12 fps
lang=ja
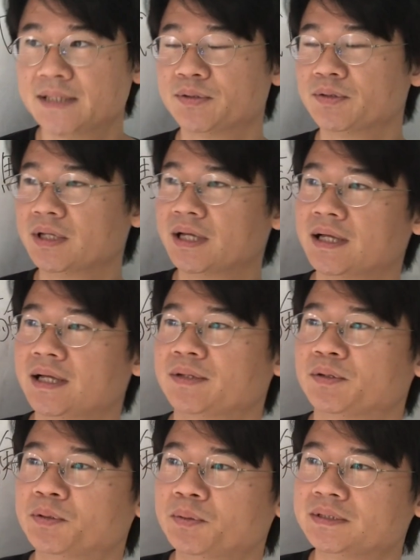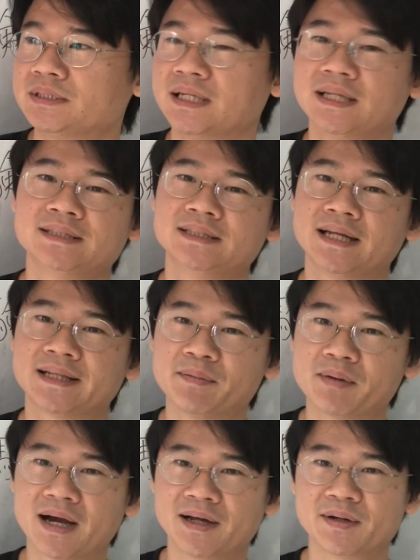そんな特別なですね、
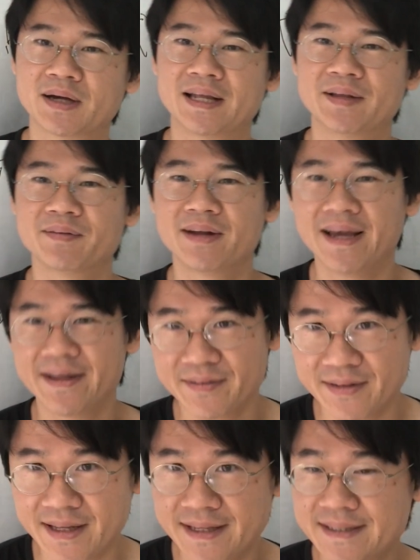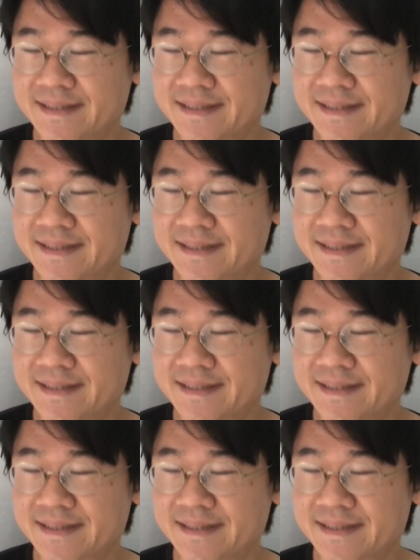頭があるわけではないので、